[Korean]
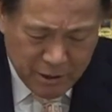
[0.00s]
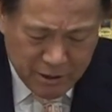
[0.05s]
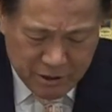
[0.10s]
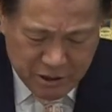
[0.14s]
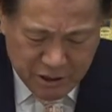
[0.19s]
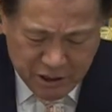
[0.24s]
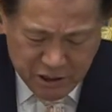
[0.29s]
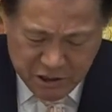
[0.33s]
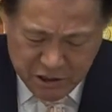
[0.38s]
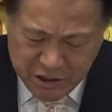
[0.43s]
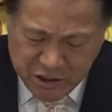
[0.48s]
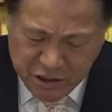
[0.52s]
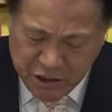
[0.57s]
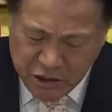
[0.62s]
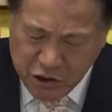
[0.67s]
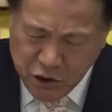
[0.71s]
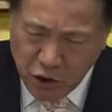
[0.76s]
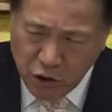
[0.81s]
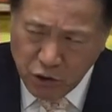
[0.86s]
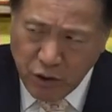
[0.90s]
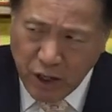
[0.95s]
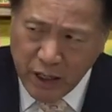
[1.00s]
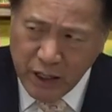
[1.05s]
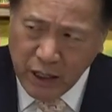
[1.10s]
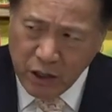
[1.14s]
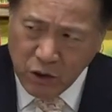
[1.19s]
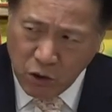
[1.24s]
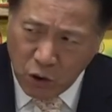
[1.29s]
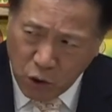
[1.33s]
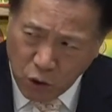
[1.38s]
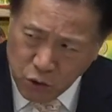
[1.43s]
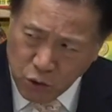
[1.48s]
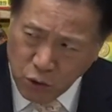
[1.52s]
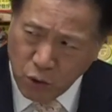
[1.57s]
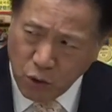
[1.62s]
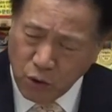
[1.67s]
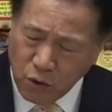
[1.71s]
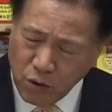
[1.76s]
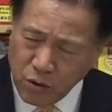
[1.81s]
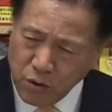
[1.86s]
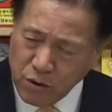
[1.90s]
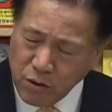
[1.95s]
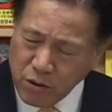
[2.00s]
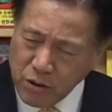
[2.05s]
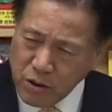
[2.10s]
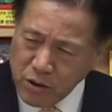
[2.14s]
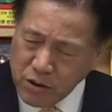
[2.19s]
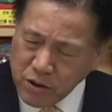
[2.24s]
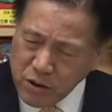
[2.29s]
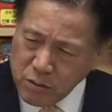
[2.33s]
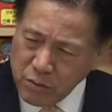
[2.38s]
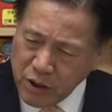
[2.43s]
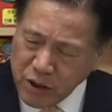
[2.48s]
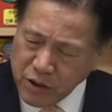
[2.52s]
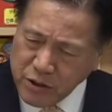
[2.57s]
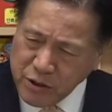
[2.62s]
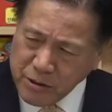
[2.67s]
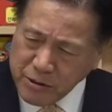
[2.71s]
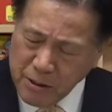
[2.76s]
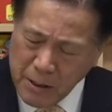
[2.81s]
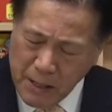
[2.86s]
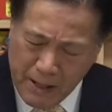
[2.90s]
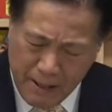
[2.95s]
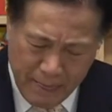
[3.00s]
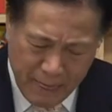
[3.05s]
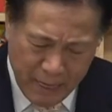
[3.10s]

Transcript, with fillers: 신시 천왕의 건호. 그러면은